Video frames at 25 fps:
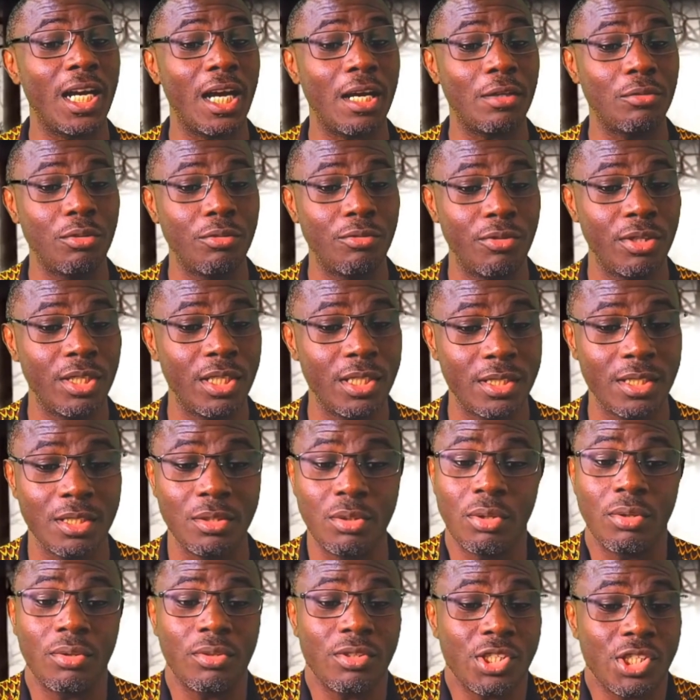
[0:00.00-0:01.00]
un langage de
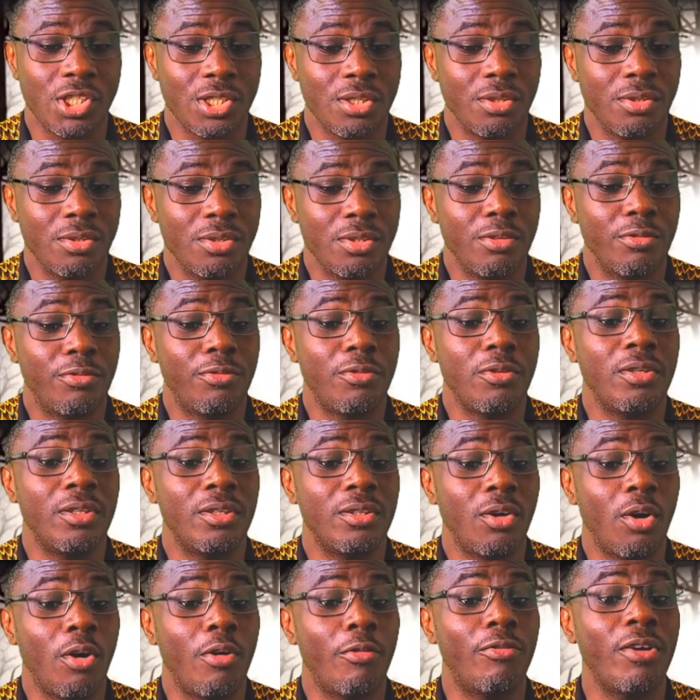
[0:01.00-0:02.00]
vérité. Donc, ils
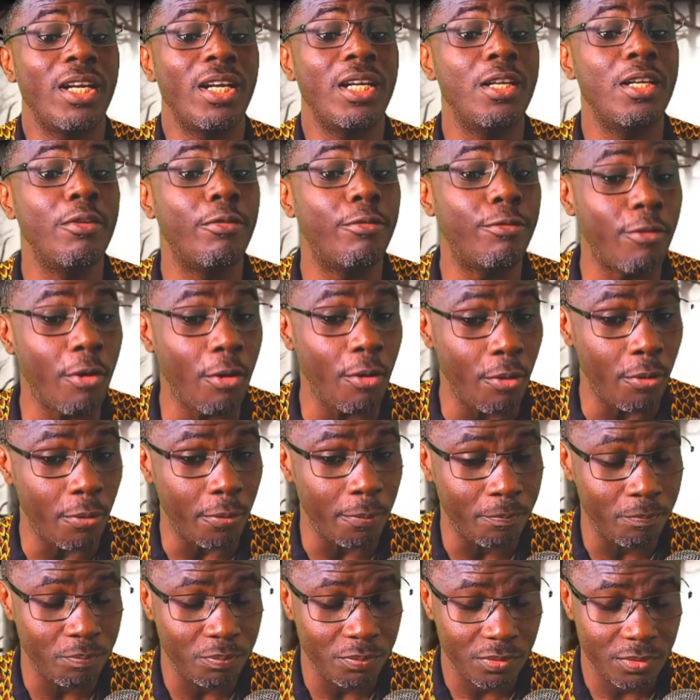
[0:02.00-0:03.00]
font, on fait
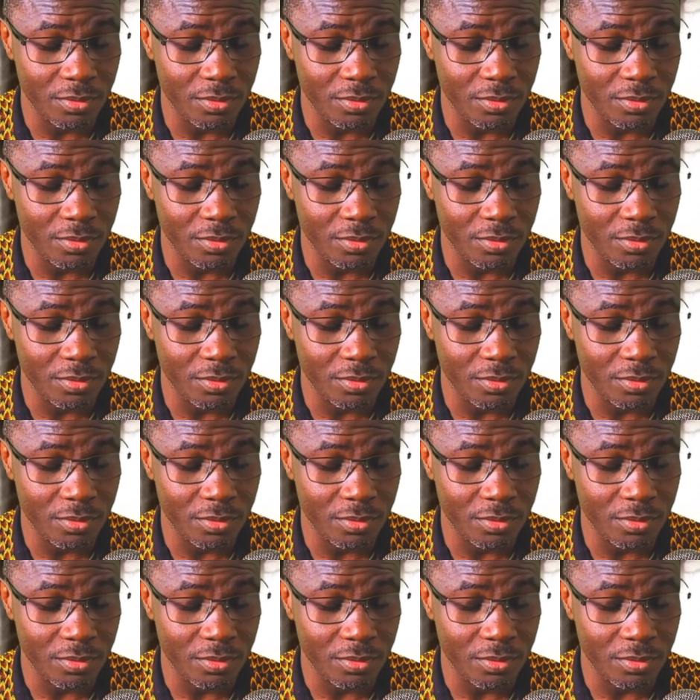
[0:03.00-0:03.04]
l'effort